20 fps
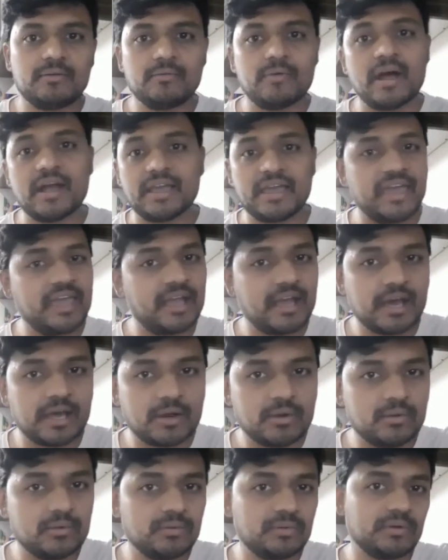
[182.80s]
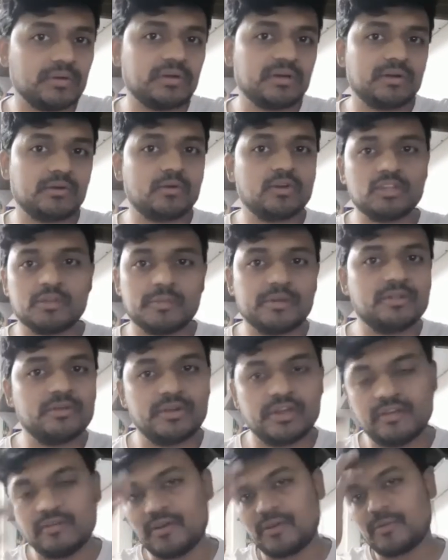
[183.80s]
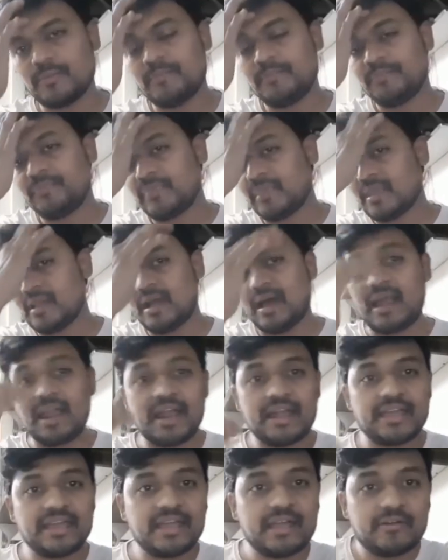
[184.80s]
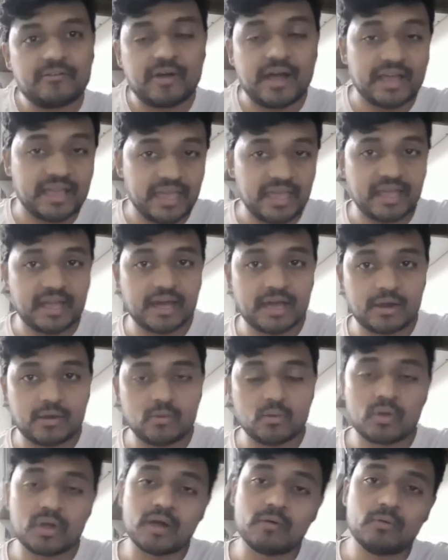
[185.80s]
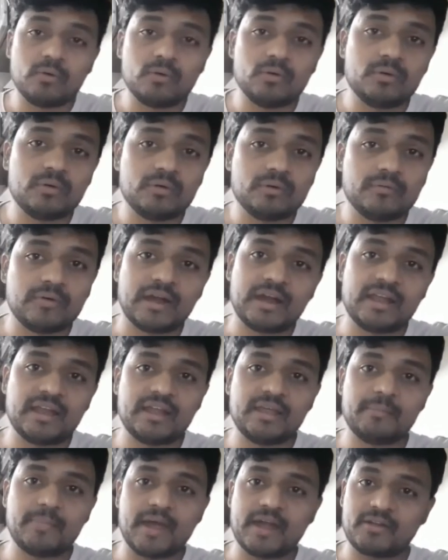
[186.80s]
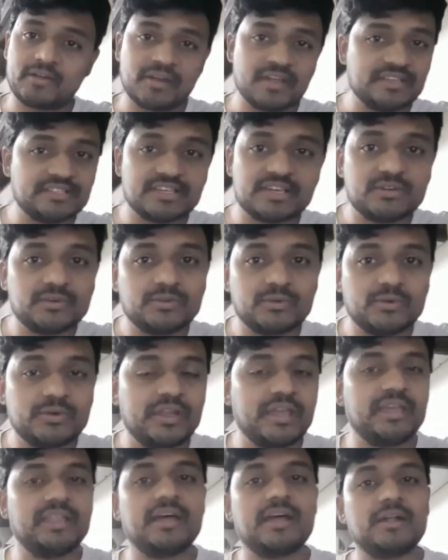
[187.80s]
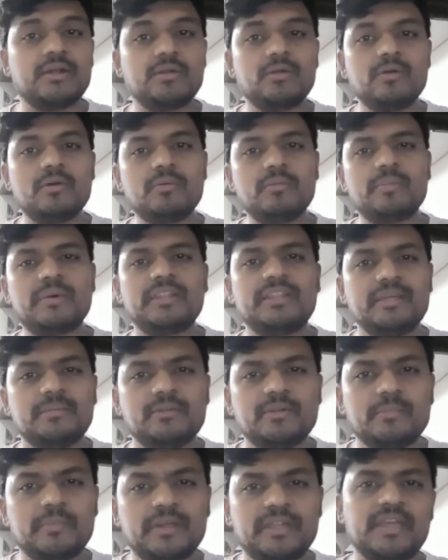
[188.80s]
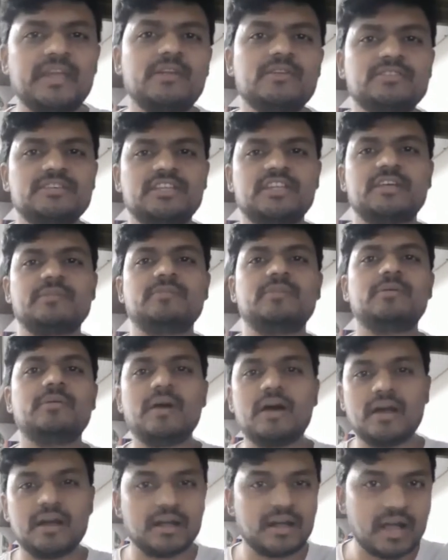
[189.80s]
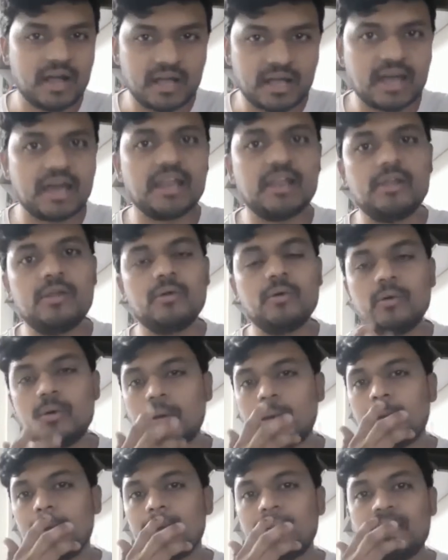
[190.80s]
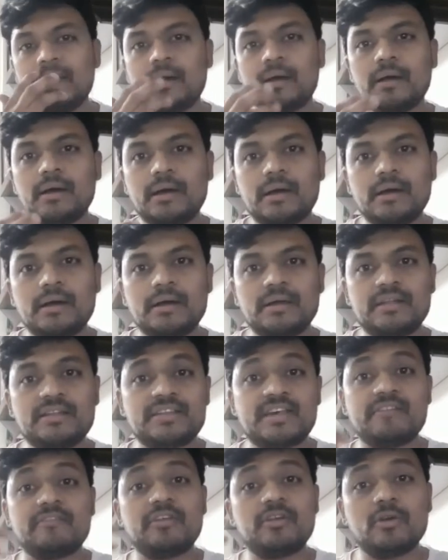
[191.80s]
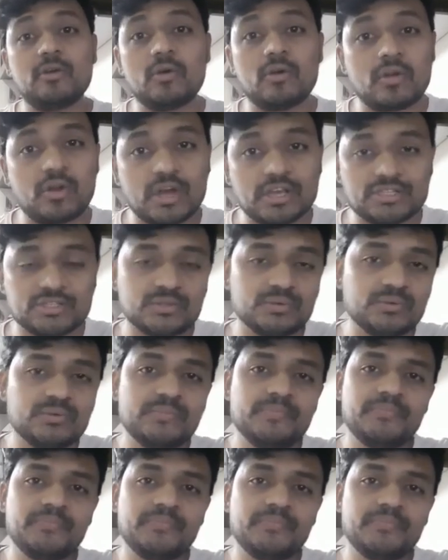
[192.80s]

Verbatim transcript: వాగ్గేయకారులు కొంతమంది ఉండేవారు అలాంటి వాగ్గేయకారులు కవులు వాళ్ళని ప్యాటర్నైజ్ జరుగుతూ ఉండే దాంట్లో పద్దెనిమిదో పదిహేడు శతాబ్దం ఆ కాలంలో ట్రావెన్కోర్ రాజులు